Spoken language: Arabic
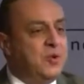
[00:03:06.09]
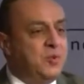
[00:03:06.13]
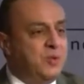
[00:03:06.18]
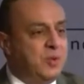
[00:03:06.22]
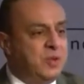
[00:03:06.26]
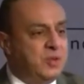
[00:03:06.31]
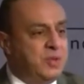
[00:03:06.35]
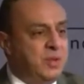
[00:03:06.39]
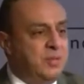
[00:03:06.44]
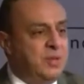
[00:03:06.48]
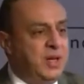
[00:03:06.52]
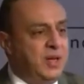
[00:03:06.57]

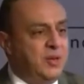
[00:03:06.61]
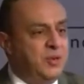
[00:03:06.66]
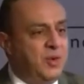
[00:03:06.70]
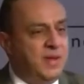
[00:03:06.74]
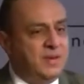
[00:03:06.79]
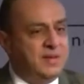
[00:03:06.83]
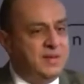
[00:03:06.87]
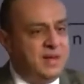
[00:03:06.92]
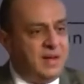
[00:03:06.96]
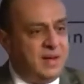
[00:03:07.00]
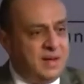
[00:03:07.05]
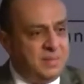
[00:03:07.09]
وجميع
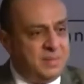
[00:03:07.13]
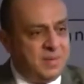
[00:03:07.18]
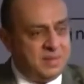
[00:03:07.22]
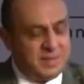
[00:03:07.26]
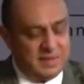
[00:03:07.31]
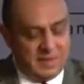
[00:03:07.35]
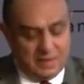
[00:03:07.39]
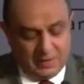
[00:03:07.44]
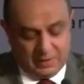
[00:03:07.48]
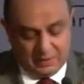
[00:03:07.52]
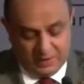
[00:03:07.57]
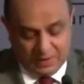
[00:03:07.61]
رؤساء
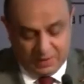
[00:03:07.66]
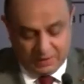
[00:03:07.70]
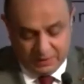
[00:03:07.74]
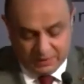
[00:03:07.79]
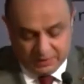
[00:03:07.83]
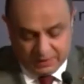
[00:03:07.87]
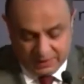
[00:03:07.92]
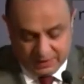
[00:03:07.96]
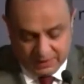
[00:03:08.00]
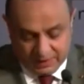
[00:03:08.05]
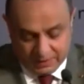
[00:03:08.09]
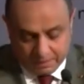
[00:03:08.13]
المصارف
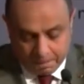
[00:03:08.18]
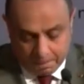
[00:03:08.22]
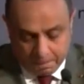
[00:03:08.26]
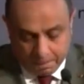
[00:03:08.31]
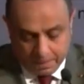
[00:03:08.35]
المصرية